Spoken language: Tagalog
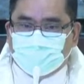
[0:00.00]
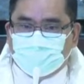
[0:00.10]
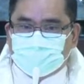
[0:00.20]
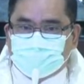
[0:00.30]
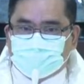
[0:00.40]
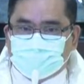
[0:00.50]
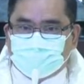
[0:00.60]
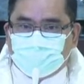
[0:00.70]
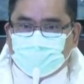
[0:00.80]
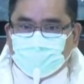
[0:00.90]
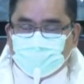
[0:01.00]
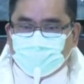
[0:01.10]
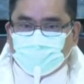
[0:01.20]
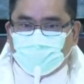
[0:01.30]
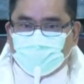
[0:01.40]
a
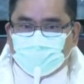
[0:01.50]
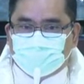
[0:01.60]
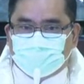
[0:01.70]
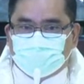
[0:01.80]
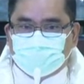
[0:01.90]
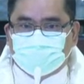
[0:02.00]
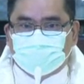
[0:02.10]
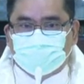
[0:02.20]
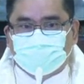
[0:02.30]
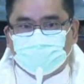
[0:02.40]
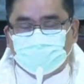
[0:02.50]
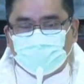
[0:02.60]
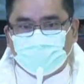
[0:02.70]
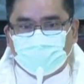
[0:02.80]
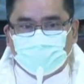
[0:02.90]
17-year-old
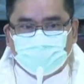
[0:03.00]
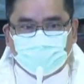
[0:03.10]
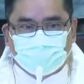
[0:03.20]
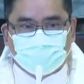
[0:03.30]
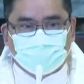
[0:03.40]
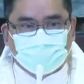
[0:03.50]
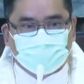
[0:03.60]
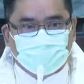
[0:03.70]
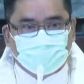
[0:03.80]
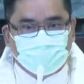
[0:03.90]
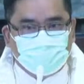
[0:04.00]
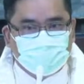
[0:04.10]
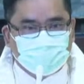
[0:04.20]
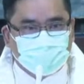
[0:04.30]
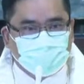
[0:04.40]
girl
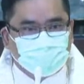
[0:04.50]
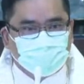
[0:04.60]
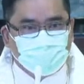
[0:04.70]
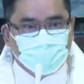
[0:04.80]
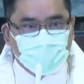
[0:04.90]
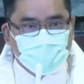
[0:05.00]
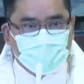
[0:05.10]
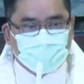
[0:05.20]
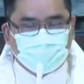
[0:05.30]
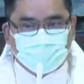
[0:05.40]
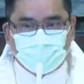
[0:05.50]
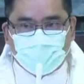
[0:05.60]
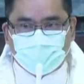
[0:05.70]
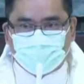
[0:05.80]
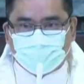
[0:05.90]
listening to the words of the
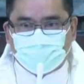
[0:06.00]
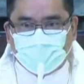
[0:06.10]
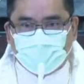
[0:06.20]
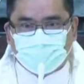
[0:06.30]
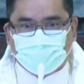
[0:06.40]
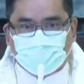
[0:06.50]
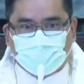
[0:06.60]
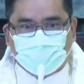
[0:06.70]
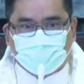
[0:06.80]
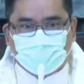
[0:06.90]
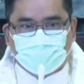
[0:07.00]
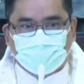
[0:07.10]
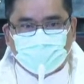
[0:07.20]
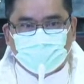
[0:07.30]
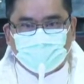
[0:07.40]
angel Gabriel?
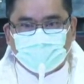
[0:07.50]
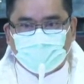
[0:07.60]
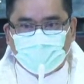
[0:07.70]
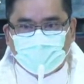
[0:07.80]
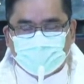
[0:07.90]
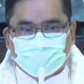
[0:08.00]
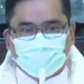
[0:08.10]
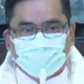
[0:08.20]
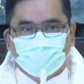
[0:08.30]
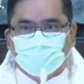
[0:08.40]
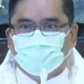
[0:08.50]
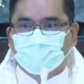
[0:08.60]
Kahit sino,